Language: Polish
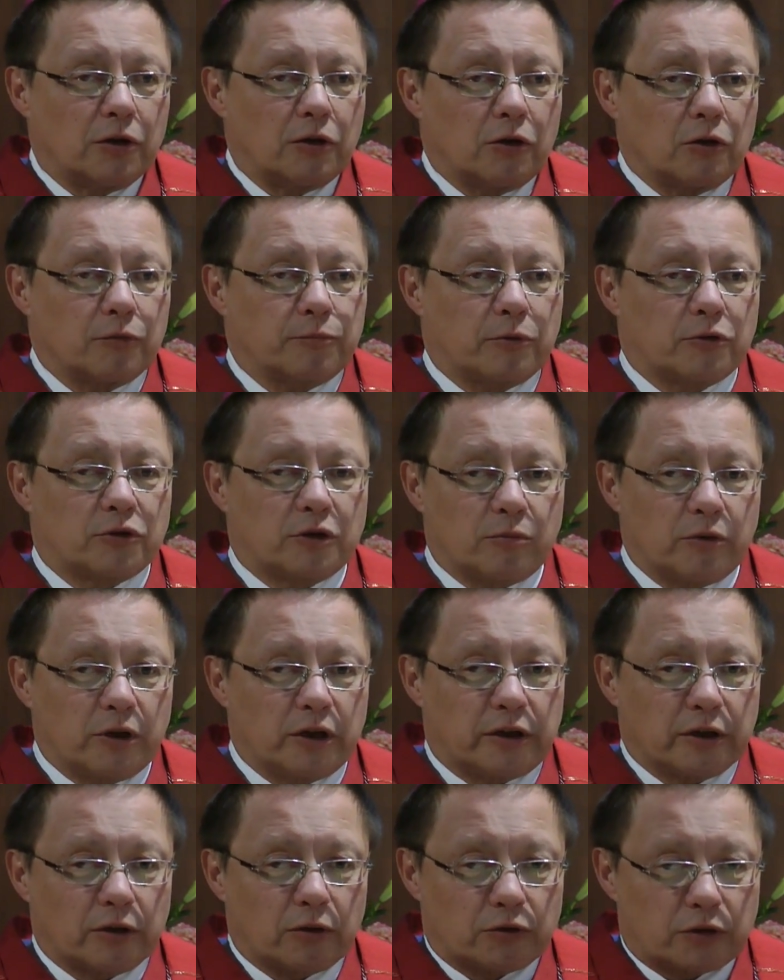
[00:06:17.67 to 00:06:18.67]
On potrzebuje
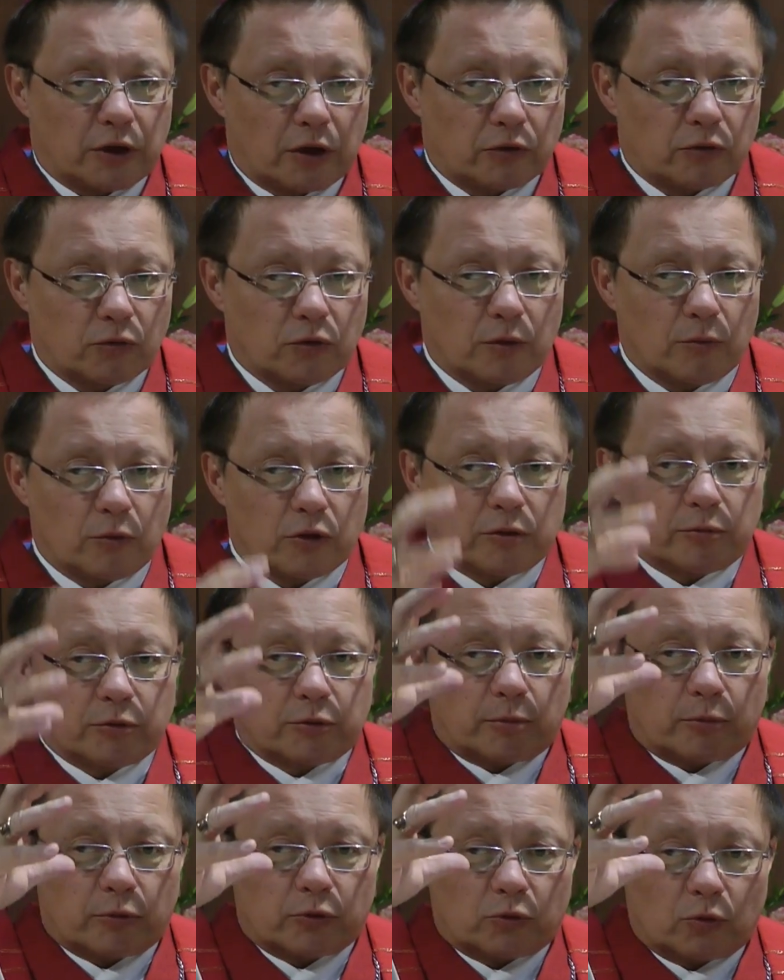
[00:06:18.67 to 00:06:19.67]
tego czasu. Nie może być
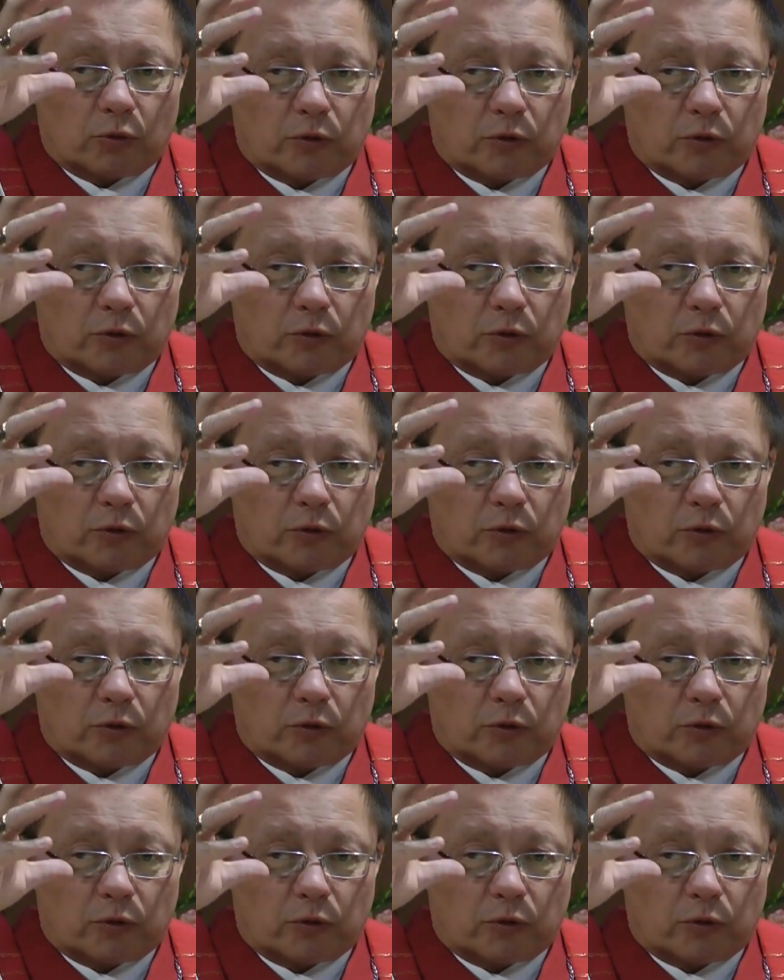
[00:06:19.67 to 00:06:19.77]
po prostu